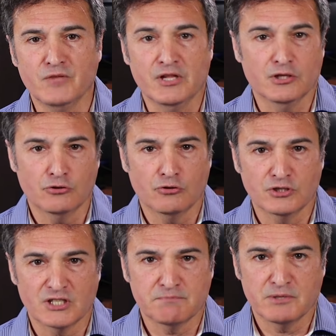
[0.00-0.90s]
y dentro
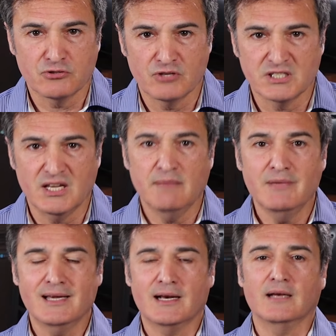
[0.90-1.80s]
de esas personas que
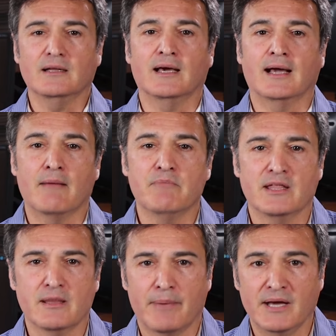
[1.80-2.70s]
emigran y que
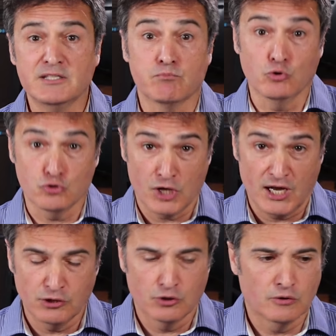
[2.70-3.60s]
cambian de país
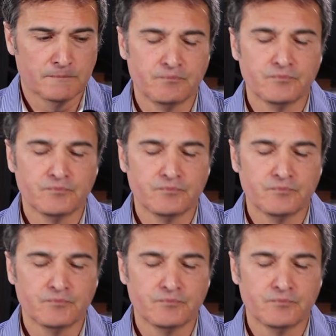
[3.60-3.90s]
buscando